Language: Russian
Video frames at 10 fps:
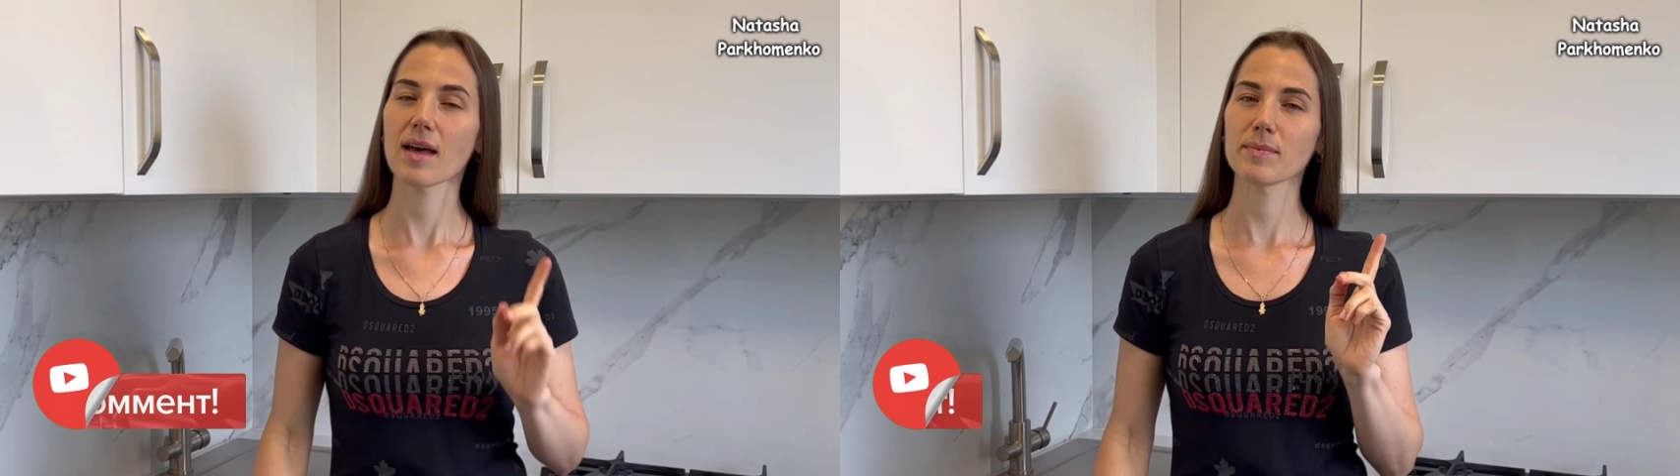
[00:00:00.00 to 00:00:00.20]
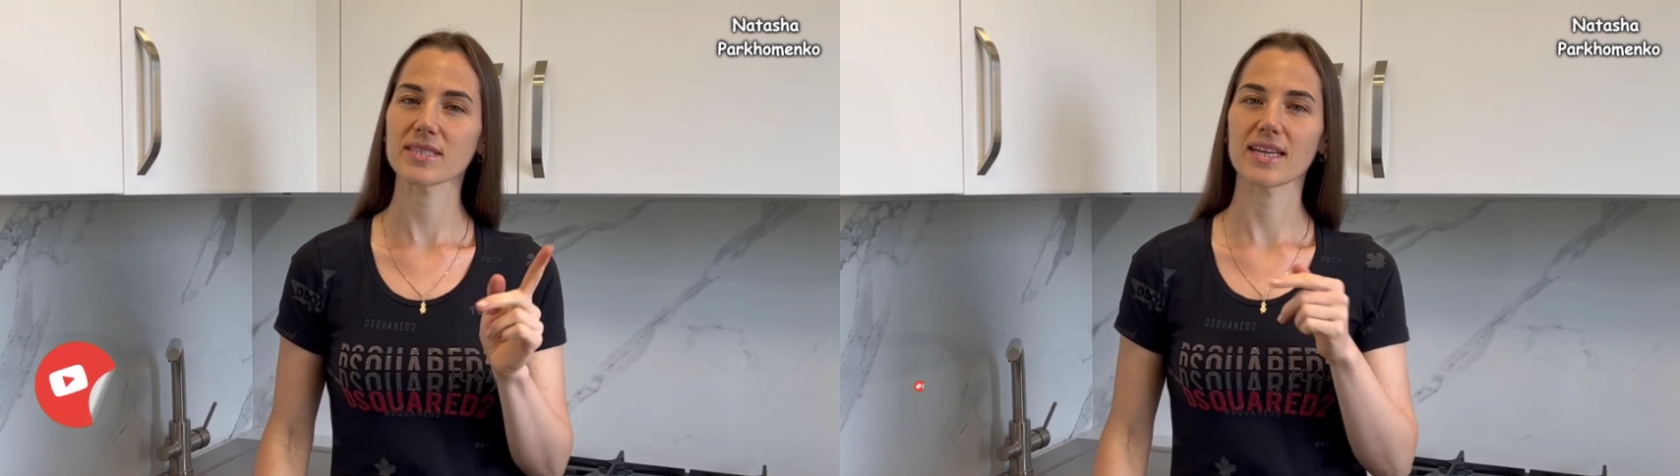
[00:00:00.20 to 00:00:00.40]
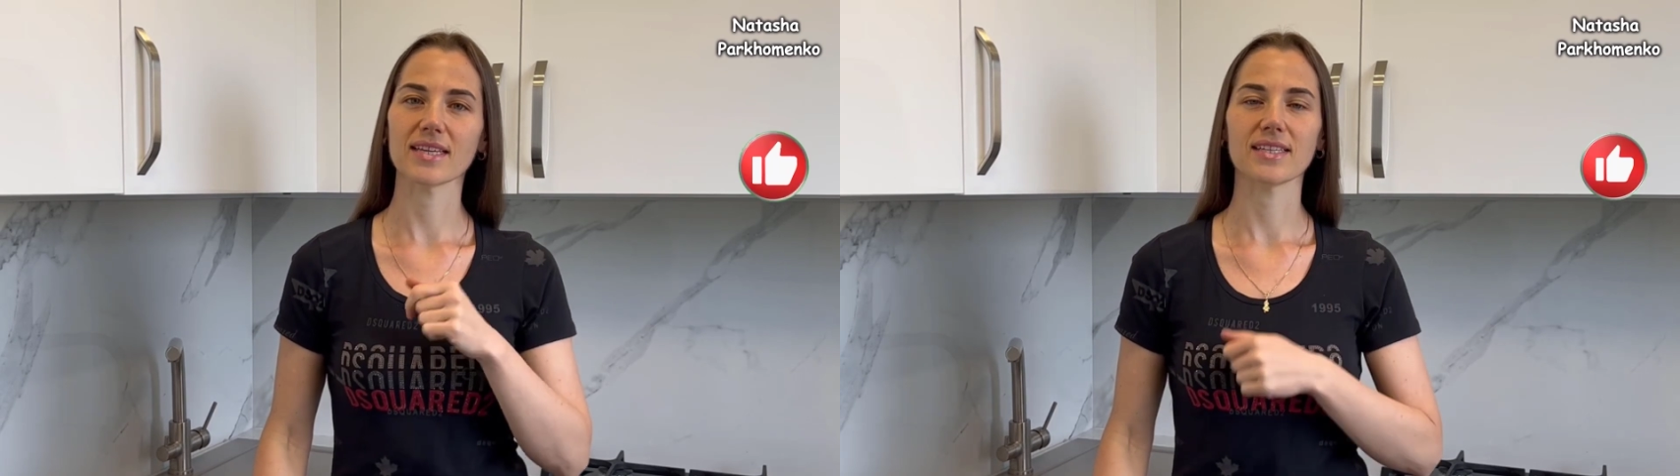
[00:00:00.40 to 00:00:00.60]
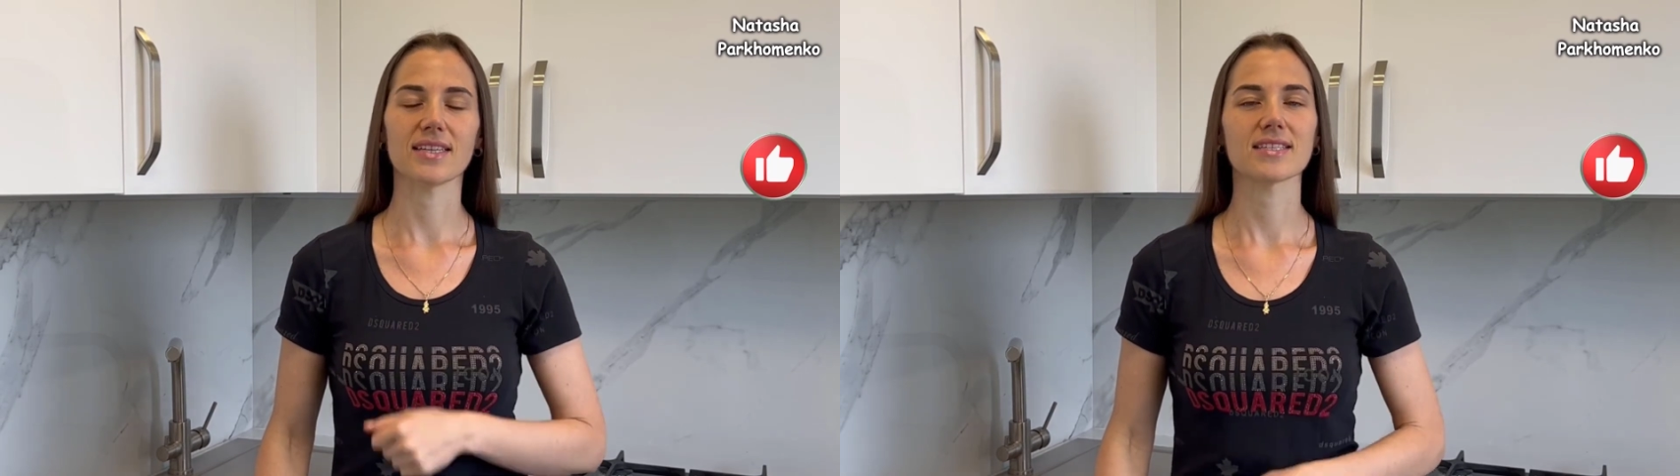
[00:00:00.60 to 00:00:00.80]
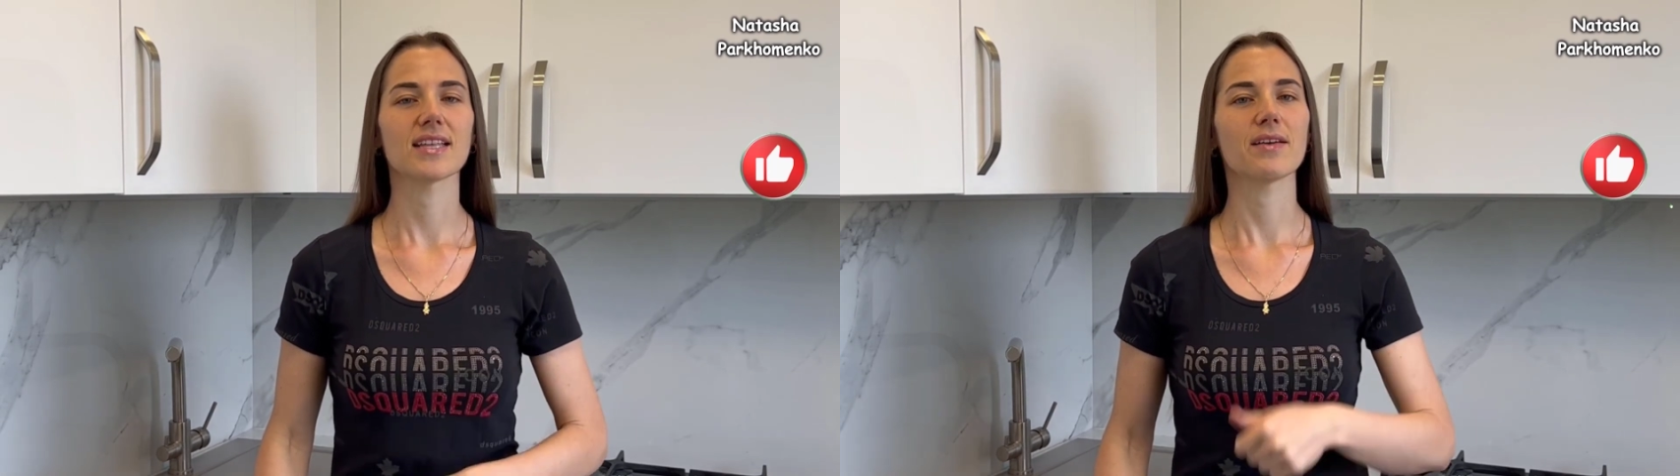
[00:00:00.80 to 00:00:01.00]
Обязательно
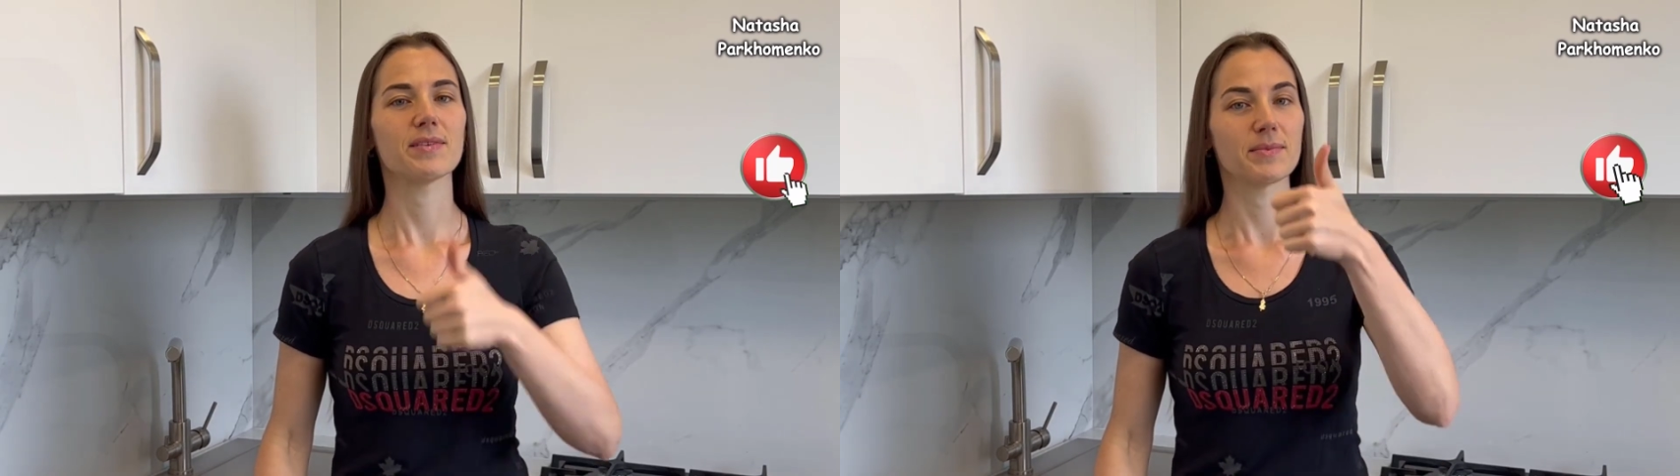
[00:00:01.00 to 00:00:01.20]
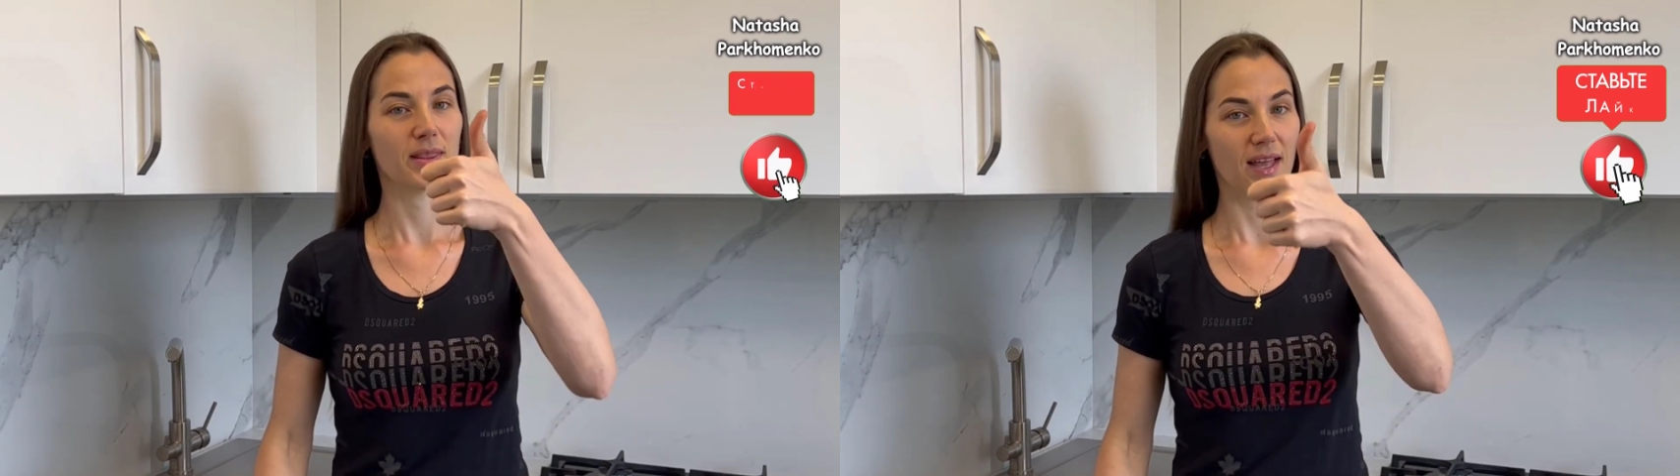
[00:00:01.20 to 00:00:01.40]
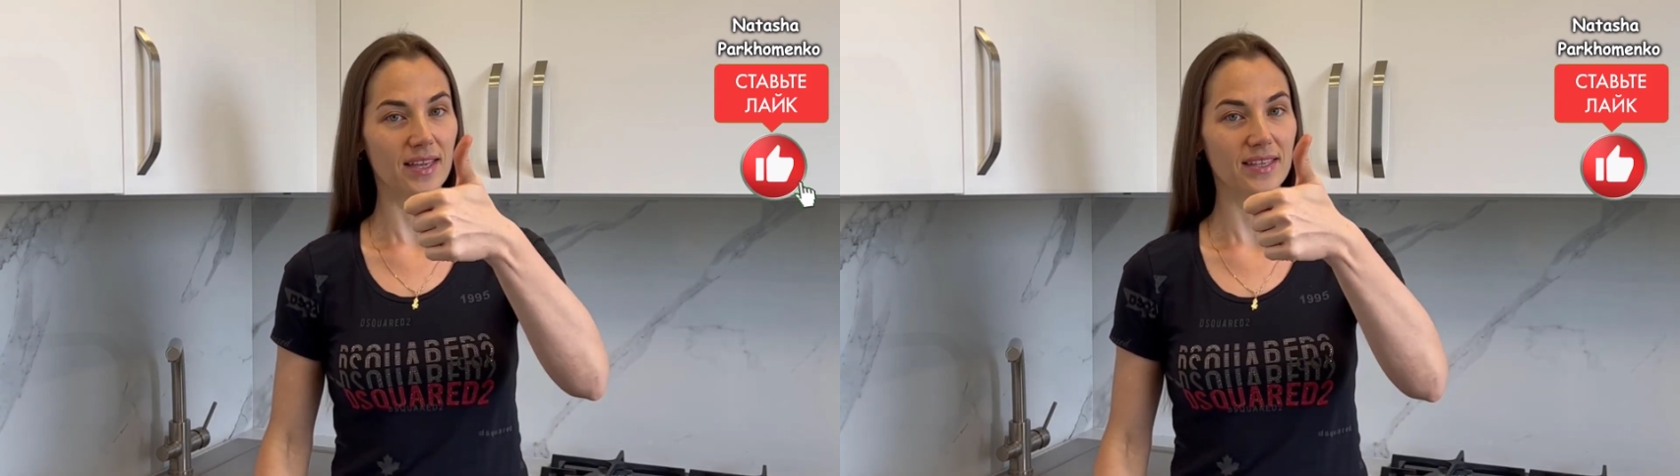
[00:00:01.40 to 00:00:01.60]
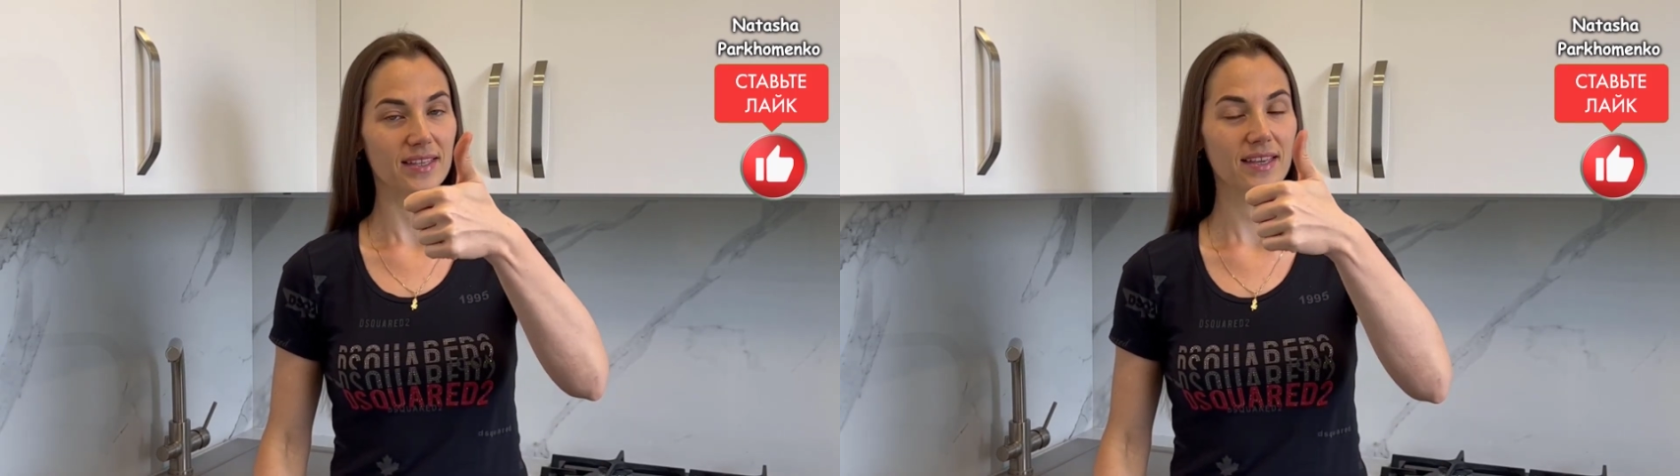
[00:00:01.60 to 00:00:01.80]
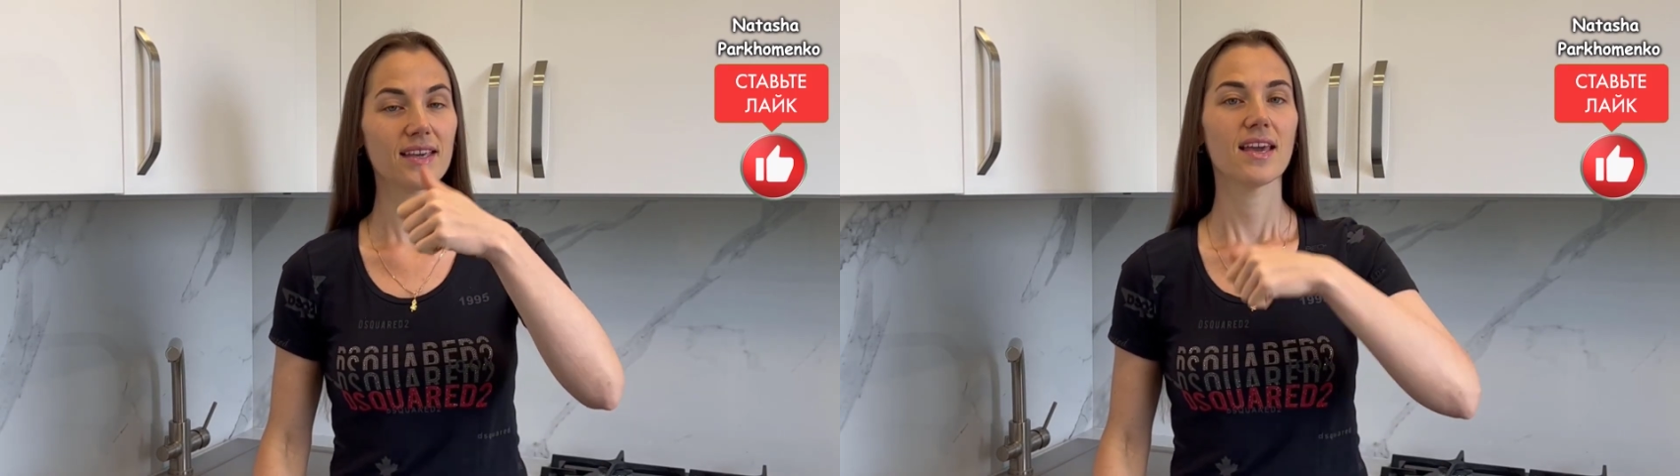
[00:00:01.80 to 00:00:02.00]
ставим
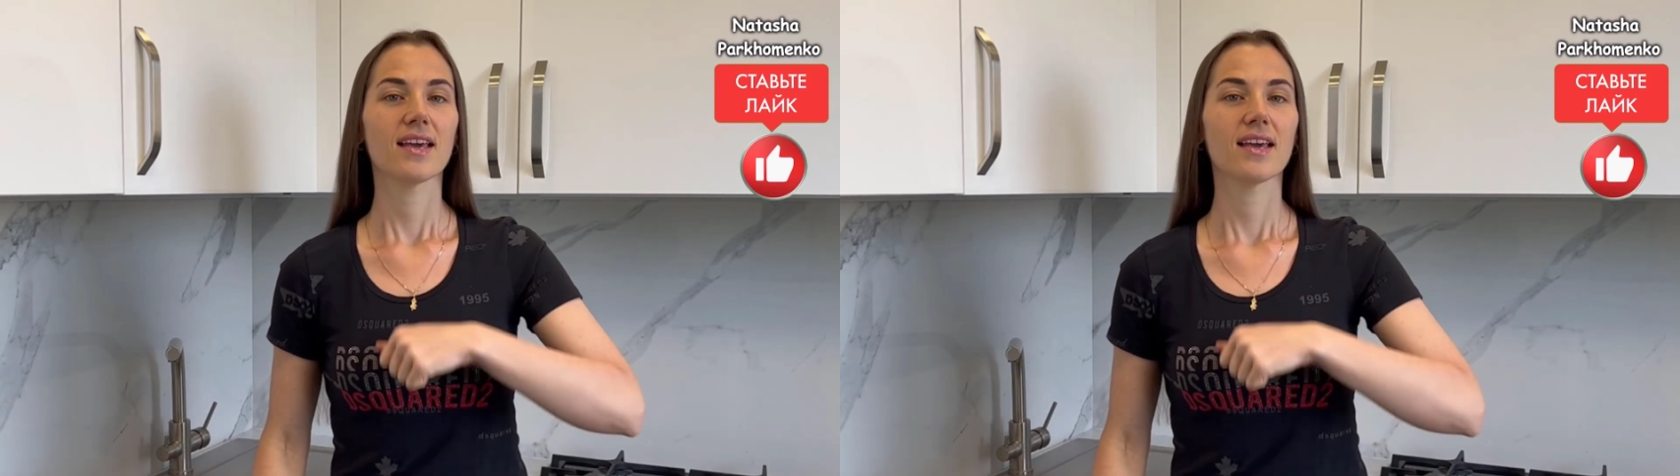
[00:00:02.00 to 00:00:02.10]
лайки